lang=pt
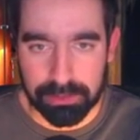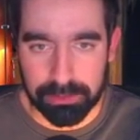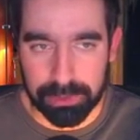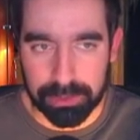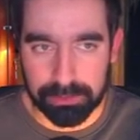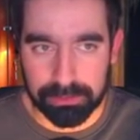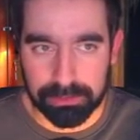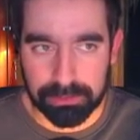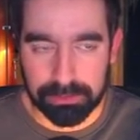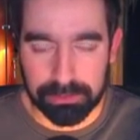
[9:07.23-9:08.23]
ao menu.
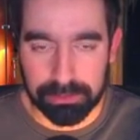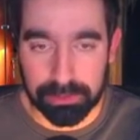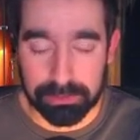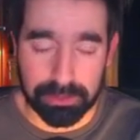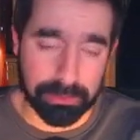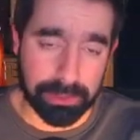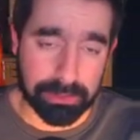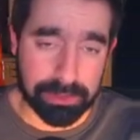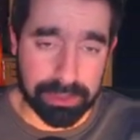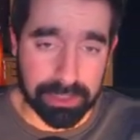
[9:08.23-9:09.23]
Ah, sim, uma
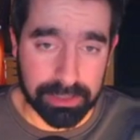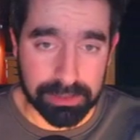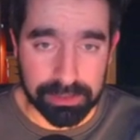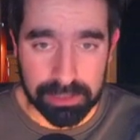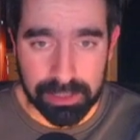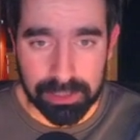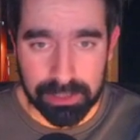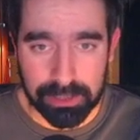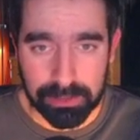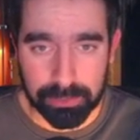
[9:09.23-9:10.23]
das táticas.
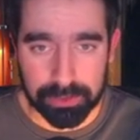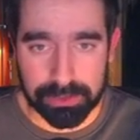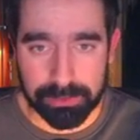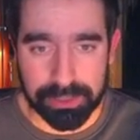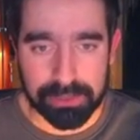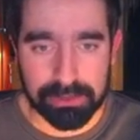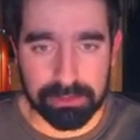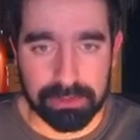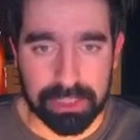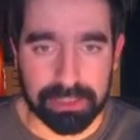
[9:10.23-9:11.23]
Ah, posso apenas
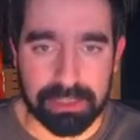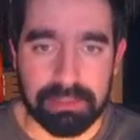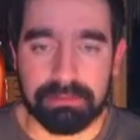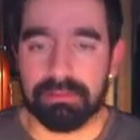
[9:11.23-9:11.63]
colocar aqui